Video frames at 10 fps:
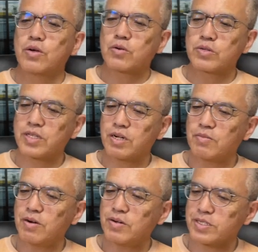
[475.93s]
こちら
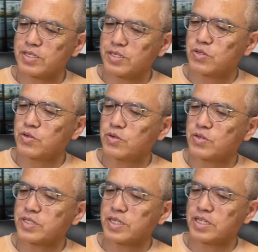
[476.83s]
も合わせて今
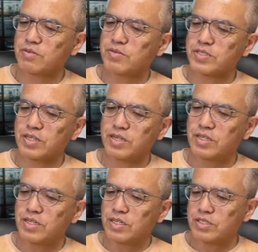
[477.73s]
日いただきました。
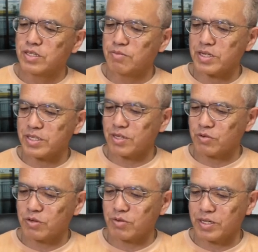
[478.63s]
でまだね
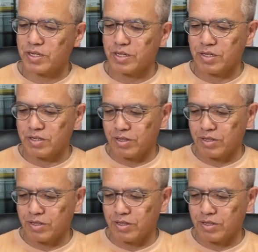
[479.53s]
これはね